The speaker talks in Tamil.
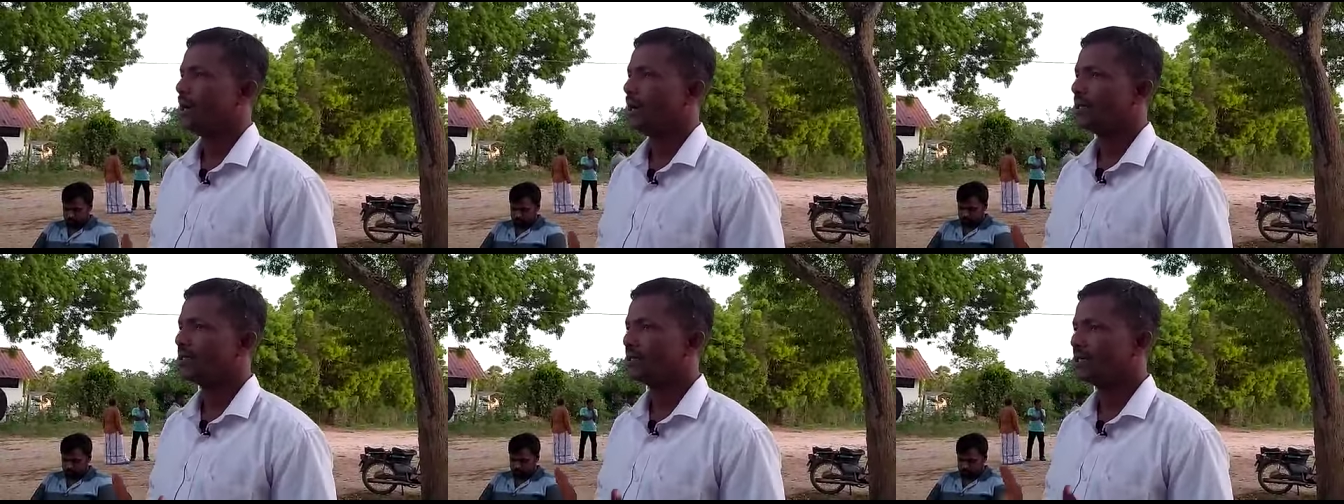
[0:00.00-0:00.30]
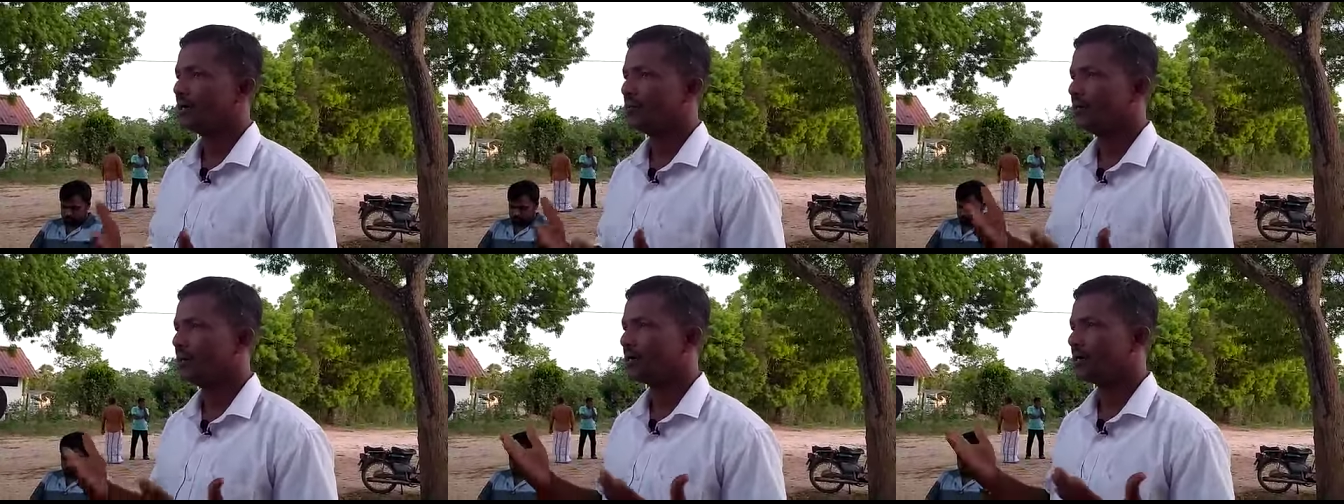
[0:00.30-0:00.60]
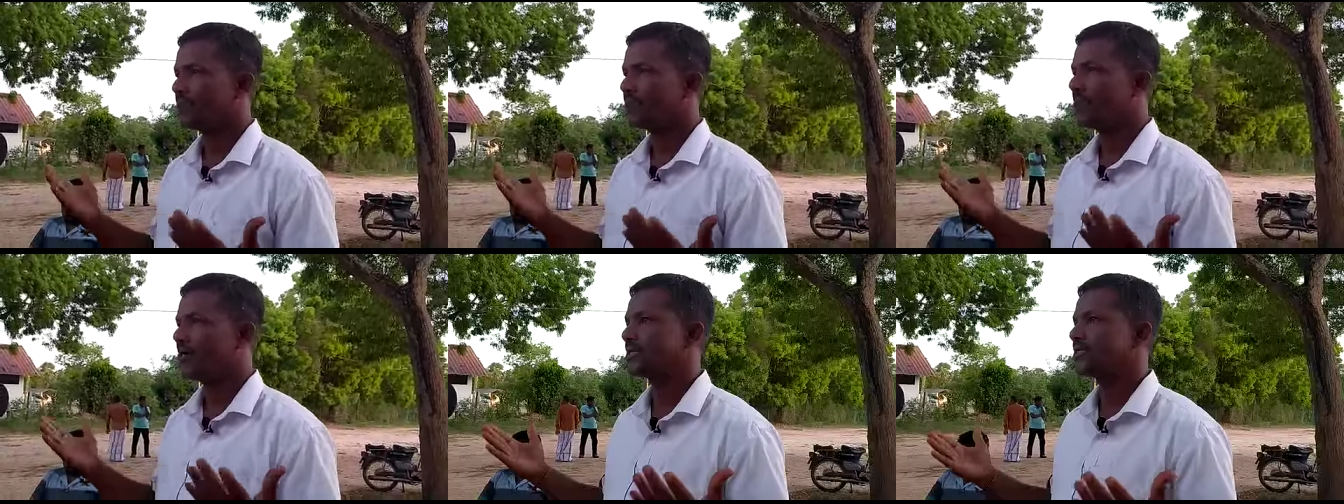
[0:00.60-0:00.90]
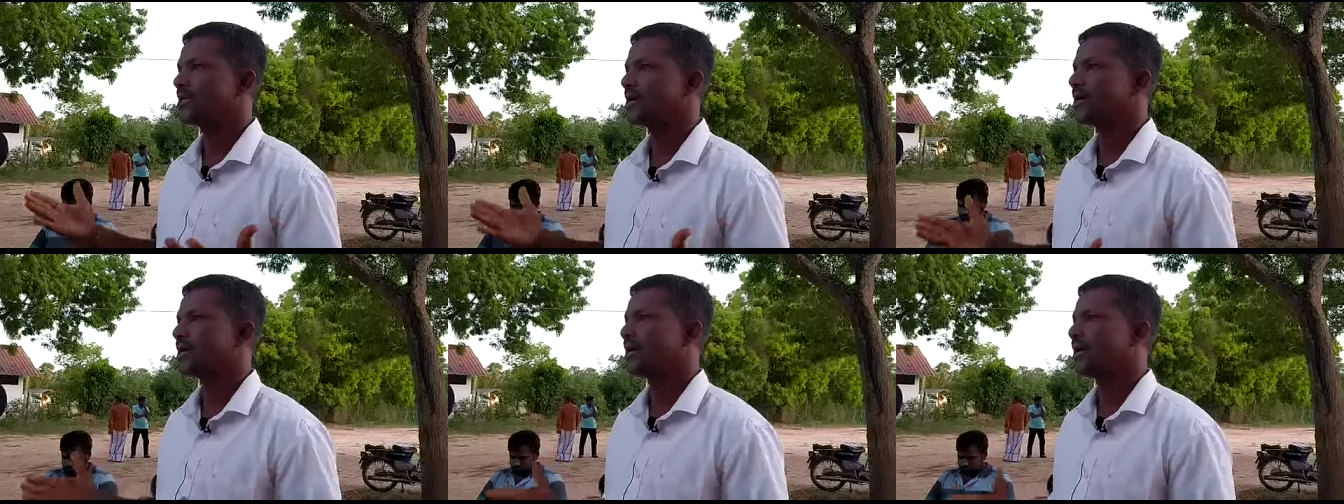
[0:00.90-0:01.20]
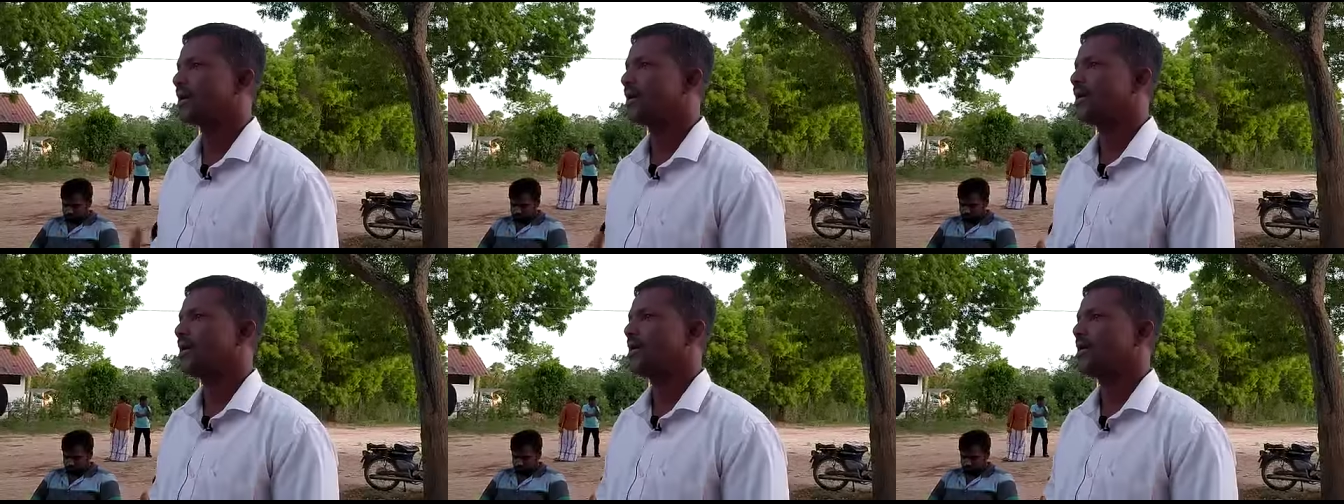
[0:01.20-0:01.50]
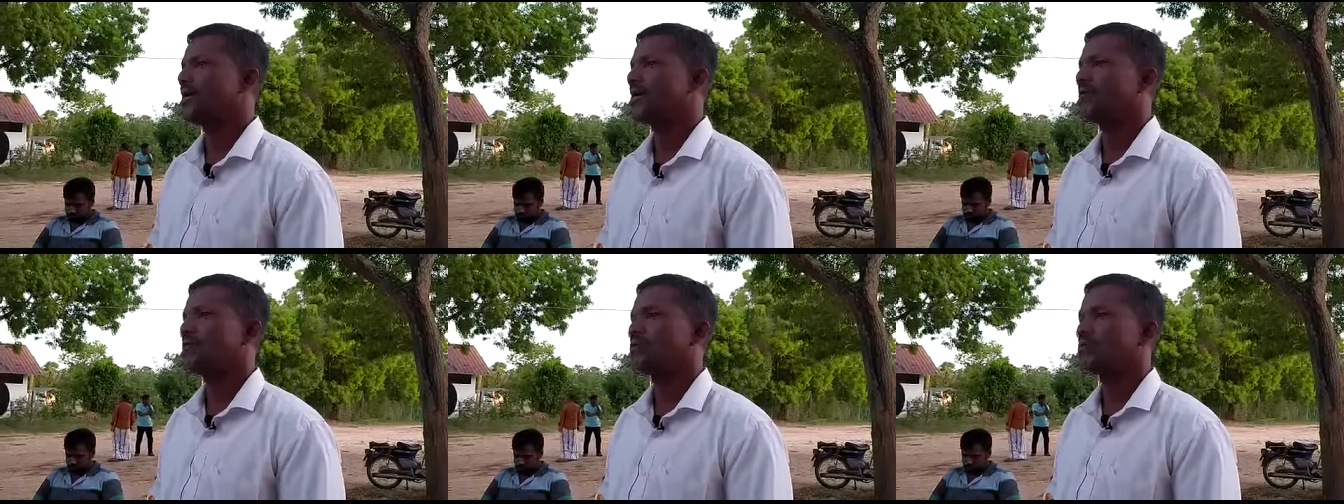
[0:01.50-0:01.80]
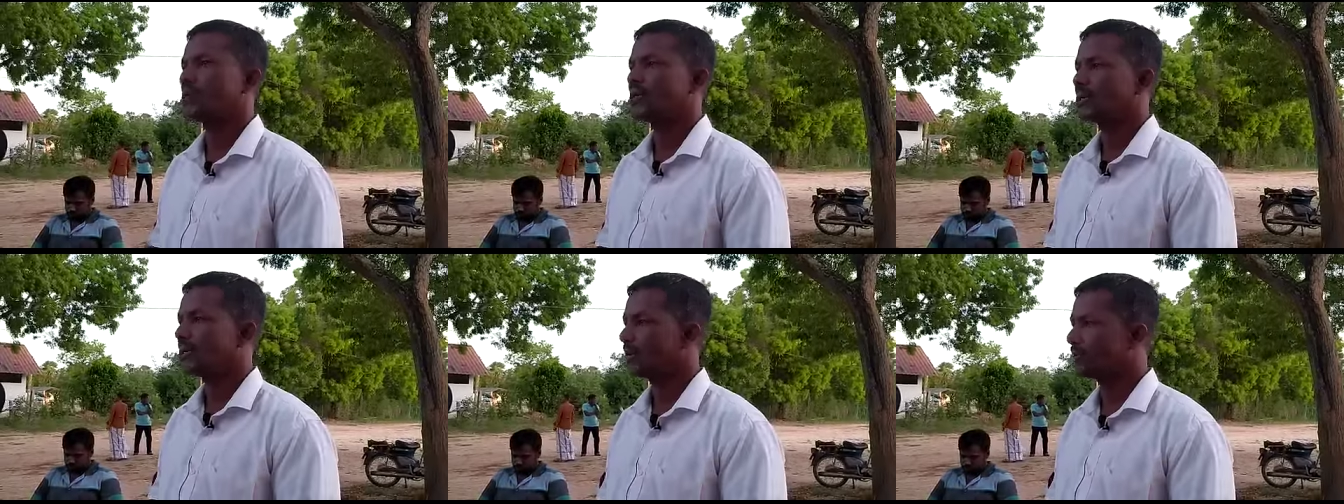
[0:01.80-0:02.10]
அதிகமான பிரச்சாரங்கள்
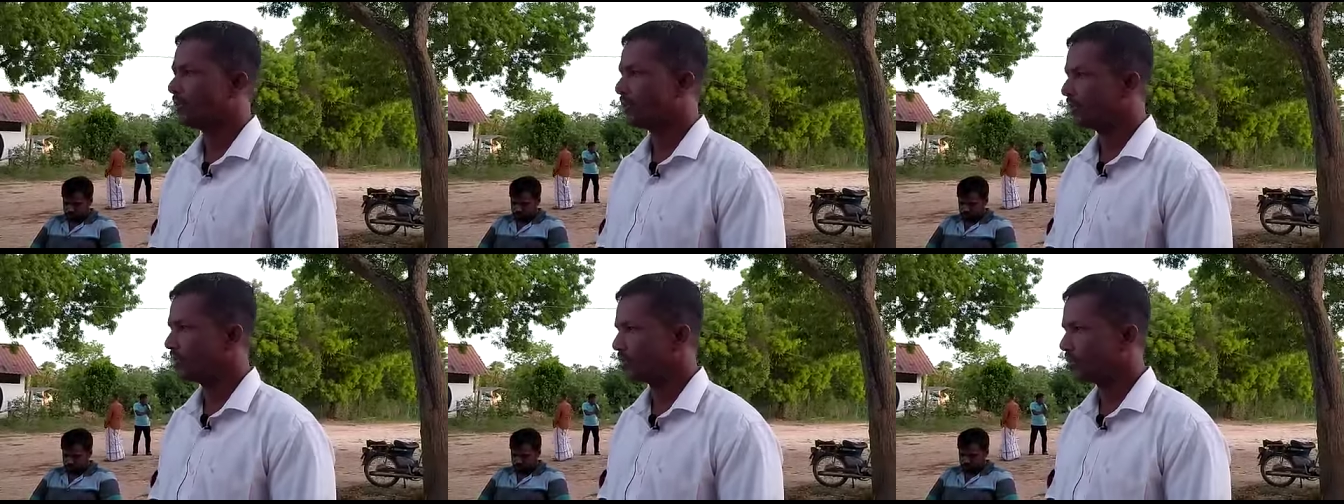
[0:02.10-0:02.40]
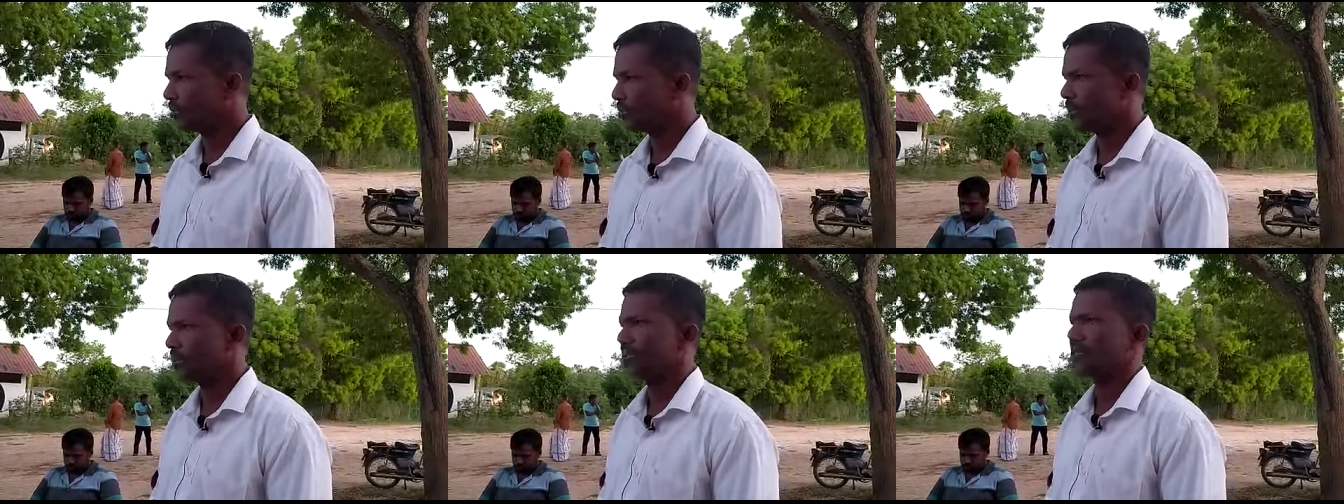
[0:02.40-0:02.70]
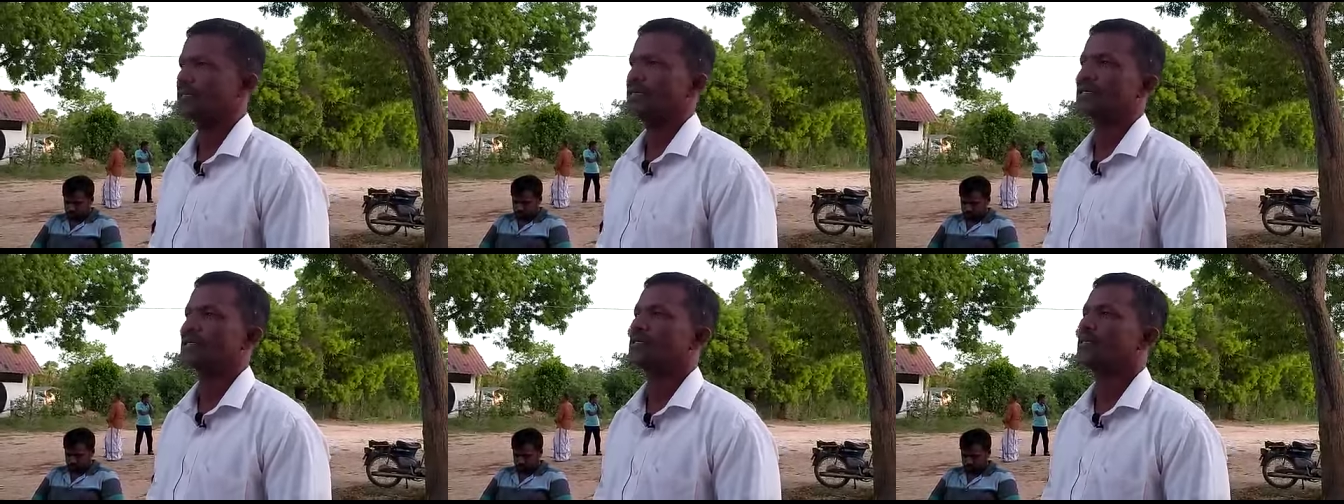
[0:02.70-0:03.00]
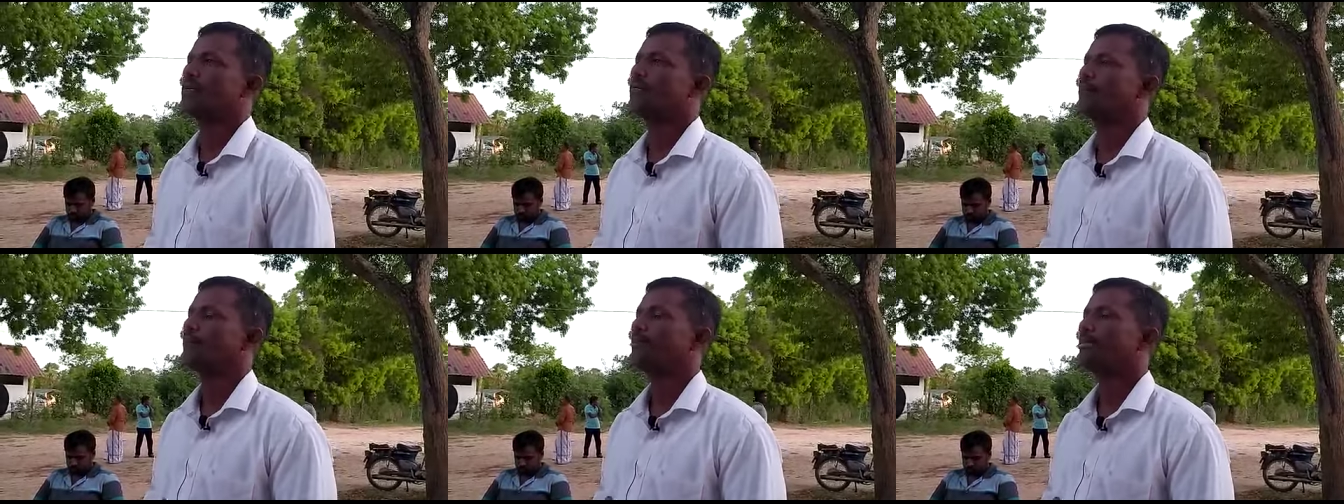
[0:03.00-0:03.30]
முன்னெடுக்கப்பட்டு கொண்டிருக்கின்றது